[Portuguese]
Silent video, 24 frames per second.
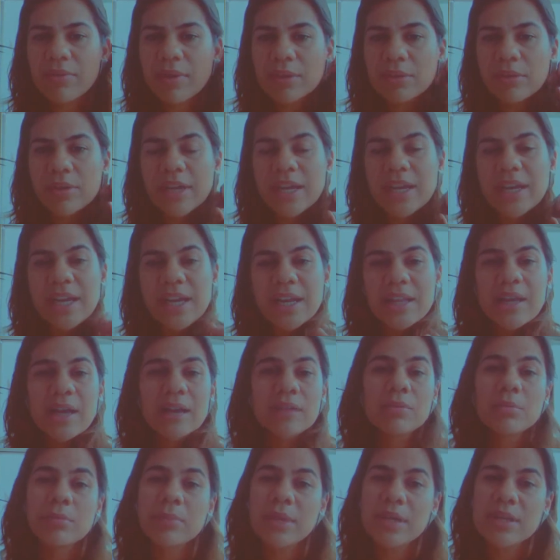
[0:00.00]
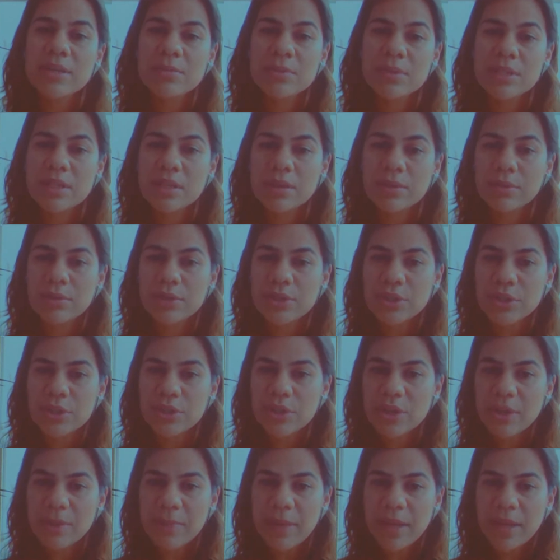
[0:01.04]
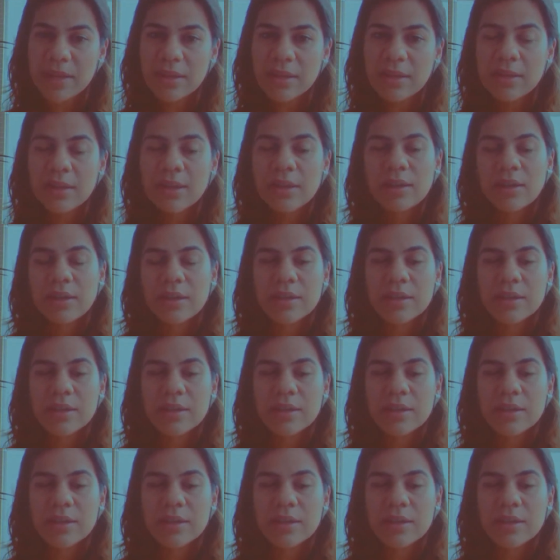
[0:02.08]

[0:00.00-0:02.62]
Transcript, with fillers: o valor arrecadado mesmo se não atingir a meta.